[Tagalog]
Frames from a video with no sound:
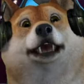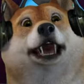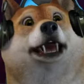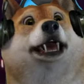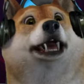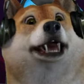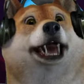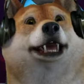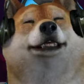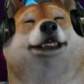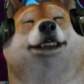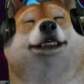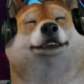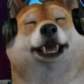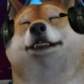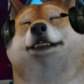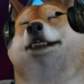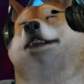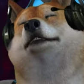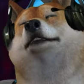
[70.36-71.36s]
niya sa background
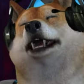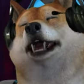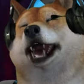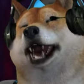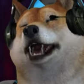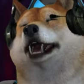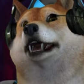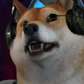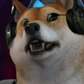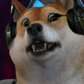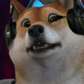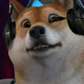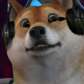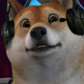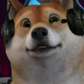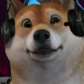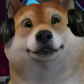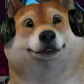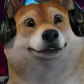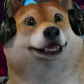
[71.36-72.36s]
video ko.
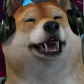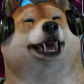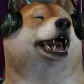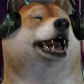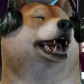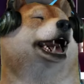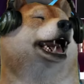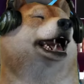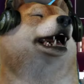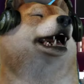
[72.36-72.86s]
Ah, uh, yeah.